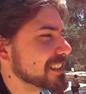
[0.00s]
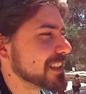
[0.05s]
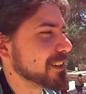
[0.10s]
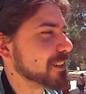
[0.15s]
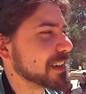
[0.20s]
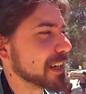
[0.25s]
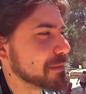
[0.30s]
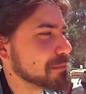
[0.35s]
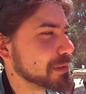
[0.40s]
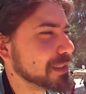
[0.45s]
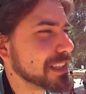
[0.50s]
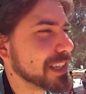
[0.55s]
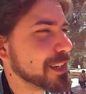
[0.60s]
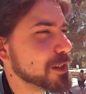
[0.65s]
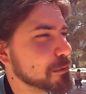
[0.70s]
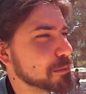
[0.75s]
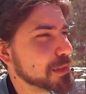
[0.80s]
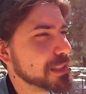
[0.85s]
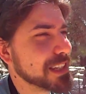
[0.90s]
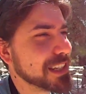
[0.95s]
tra un
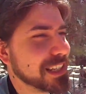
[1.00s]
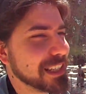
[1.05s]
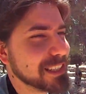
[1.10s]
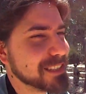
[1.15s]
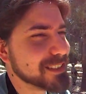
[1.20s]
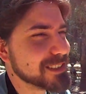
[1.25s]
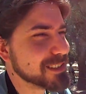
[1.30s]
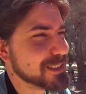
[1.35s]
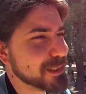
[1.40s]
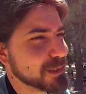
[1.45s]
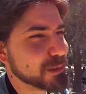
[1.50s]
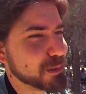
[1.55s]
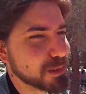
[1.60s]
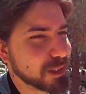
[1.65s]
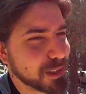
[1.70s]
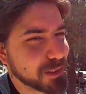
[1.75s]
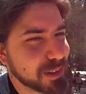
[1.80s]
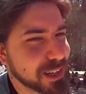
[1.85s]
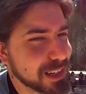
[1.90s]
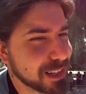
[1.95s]
capitello pirinzio e
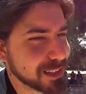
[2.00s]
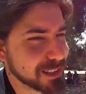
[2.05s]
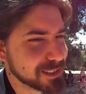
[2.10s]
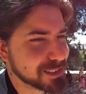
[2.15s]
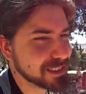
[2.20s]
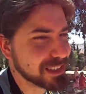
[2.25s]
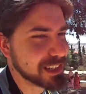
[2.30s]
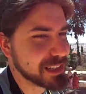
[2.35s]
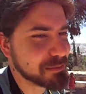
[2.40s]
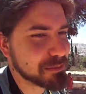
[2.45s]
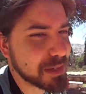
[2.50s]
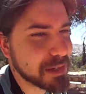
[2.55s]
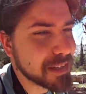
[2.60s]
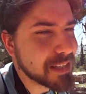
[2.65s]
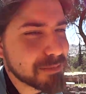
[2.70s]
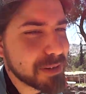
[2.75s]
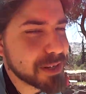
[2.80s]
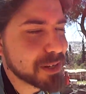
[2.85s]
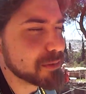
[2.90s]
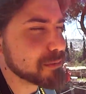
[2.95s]
tutte quelle cose lì, ma,
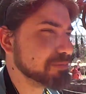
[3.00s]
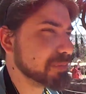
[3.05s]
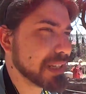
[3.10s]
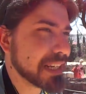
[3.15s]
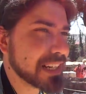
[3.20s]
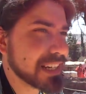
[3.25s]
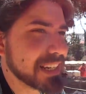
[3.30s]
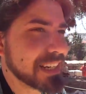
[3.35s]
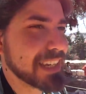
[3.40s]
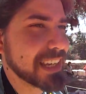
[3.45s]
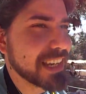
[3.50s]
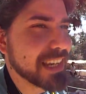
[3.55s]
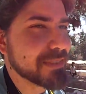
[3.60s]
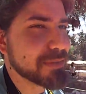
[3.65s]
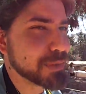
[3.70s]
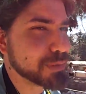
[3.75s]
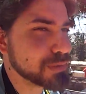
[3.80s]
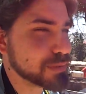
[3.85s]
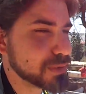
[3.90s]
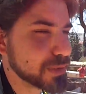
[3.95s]
ma non perché
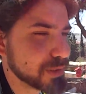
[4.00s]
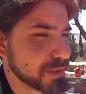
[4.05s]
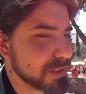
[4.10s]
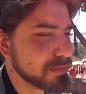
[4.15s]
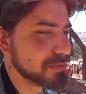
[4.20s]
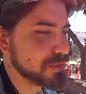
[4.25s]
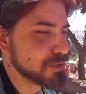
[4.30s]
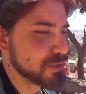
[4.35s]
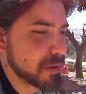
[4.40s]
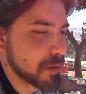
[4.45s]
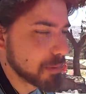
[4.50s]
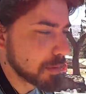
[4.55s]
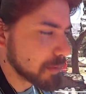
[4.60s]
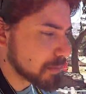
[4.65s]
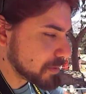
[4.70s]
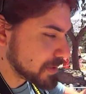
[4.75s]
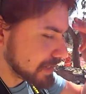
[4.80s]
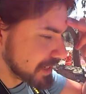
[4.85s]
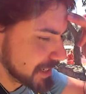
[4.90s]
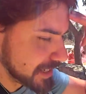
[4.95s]
fossero difficili, ma
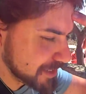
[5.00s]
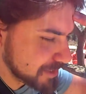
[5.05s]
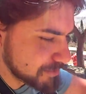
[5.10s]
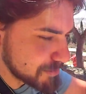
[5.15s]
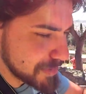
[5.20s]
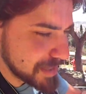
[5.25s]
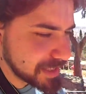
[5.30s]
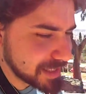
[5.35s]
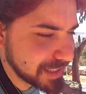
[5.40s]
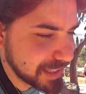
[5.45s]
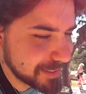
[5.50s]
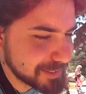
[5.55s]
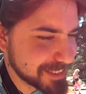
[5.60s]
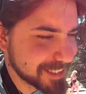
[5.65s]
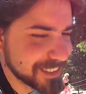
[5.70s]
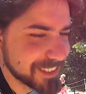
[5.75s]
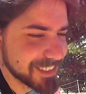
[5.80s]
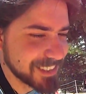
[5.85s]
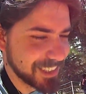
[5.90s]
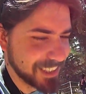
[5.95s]
proprio perché non mi
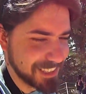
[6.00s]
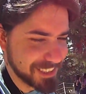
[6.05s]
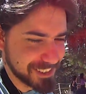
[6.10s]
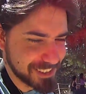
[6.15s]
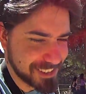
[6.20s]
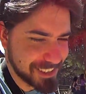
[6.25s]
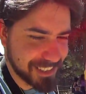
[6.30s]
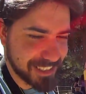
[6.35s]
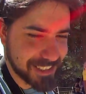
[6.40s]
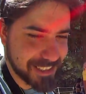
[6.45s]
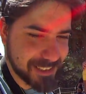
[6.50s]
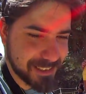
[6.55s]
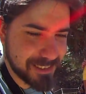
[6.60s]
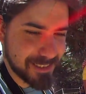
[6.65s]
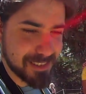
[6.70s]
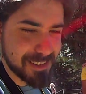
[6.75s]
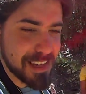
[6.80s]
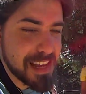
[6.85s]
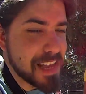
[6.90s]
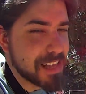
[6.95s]
entravano in testa.
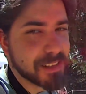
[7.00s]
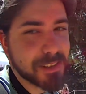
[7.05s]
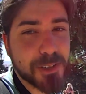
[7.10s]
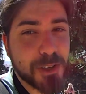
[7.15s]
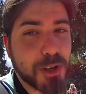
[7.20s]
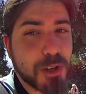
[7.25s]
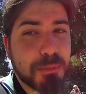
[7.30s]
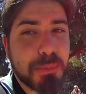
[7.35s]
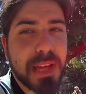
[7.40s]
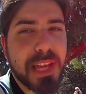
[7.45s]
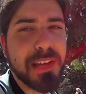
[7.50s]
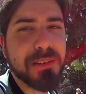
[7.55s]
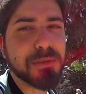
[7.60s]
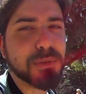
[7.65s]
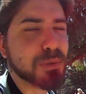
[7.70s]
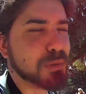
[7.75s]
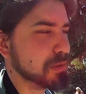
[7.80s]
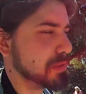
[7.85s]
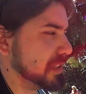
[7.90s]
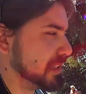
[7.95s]
Non ho mai
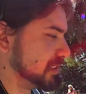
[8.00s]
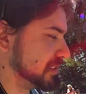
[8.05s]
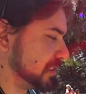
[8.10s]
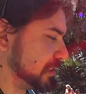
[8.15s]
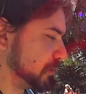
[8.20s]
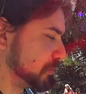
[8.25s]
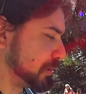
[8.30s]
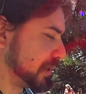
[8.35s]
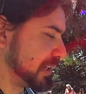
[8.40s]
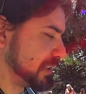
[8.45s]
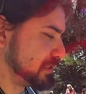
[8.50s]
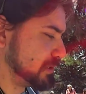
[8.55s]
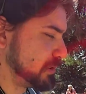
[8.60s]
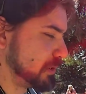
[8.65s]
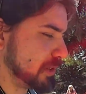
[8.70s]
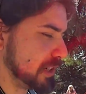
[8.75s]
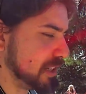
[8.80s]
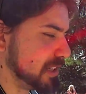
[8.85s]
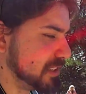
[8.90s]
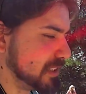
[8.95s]
avuto testa io per la
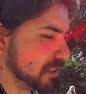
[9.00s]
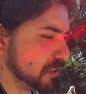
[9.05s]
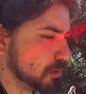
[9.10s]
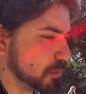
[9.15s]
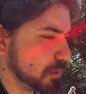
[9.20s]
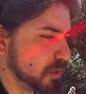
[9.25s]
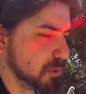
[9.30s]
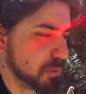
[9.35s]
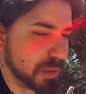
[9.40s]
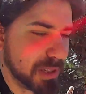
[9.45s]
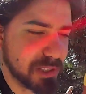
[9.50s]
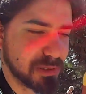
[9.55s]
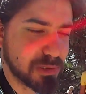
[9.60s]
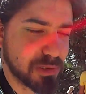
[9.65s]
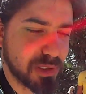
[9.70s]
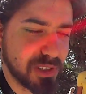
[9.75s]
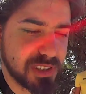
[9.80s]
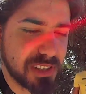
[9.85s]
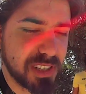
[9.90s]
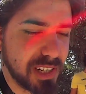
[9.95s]
storia né tantomeno per la
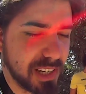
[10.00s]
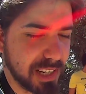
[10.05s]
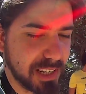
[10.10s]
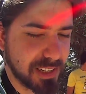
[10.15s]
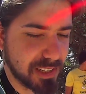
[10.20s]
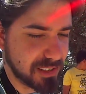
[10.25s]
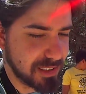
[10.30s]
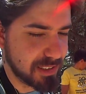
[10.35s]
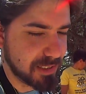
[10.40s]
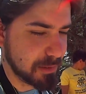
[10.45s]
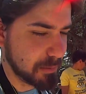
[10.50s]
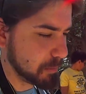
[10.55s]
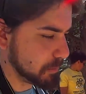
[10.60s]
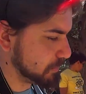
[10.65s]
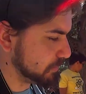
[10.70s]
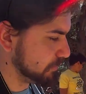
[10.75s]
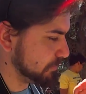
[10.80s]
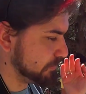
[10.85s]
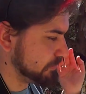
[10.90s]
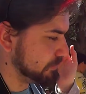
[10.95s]
storia dell'arte.
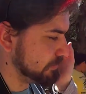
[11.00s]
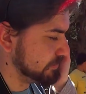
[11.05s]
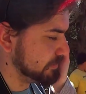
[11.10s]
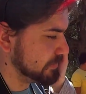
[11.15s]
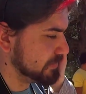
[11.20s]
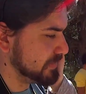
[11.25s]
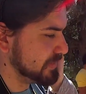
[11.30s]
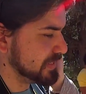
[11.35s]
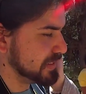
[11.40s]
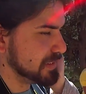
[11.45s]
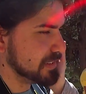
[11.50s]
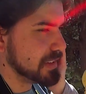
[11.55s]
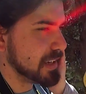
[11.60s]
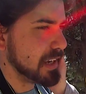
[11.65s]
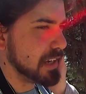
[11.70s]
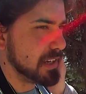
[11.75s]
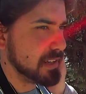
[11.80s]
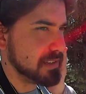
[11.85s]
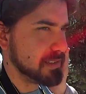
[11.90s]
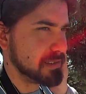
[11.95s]

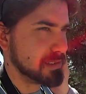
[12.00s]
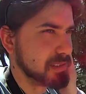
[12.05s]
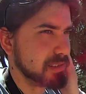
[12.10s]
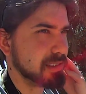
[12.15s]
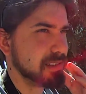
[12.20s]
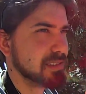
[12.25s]
Eh lo so.